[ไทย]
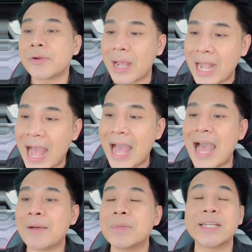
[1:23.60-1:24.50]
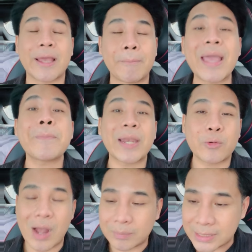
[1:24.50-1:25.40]
ราคา 50,000เนี่ยไม่เป็น
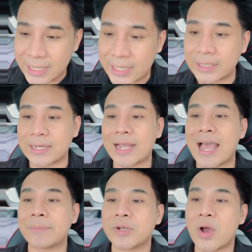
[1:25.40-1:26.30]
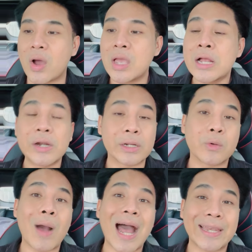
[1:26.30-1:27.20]
ความจริงนะครับเนาะหรื
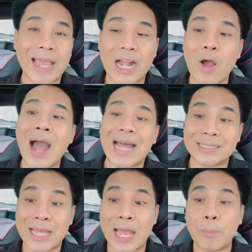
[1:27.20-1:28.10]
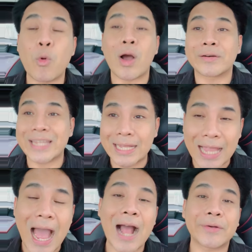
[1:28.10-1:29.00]
อว่าอันนี้เขาอาจจะบวกระยะ
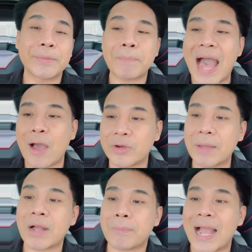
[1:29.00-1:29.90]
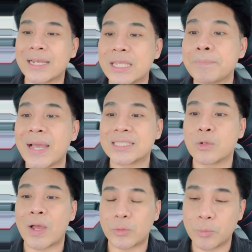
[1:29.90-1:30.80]
ทางหรือเปล่านะครับกับงานที่ไปจั
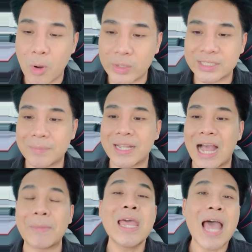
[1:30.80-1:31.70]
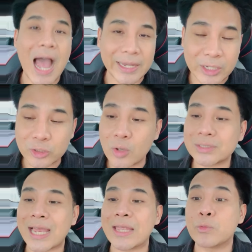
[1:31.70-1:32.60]
งหวัดอุบลใช่ไหมครับอันนี้ก็ต้อง
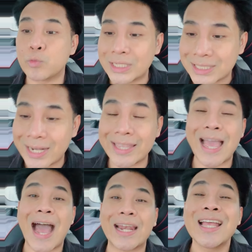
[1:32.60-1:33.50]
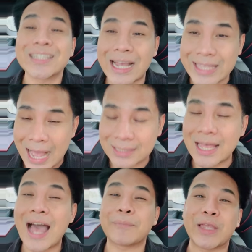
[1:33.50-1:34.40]
ใช้วิจารณญาณถ้าอยาก
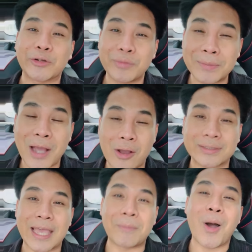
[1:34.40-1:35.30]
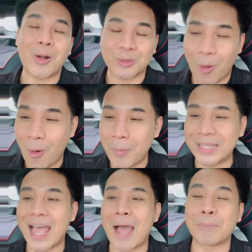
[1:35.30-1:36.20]
ทราบ อย่างที่อิ่มข่าวกระแสบอกโทรไป
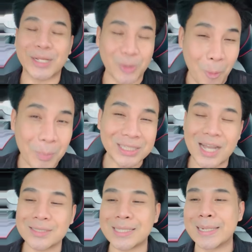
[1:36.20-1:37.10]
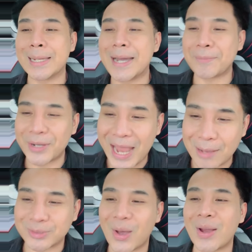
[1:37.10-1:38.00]
ถามประถมบันเทิงศิลป์เลยพ่อดา
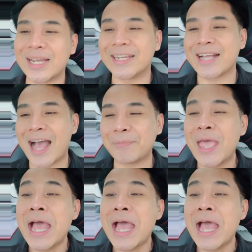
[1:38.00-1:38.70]
บสอเลยนะครับ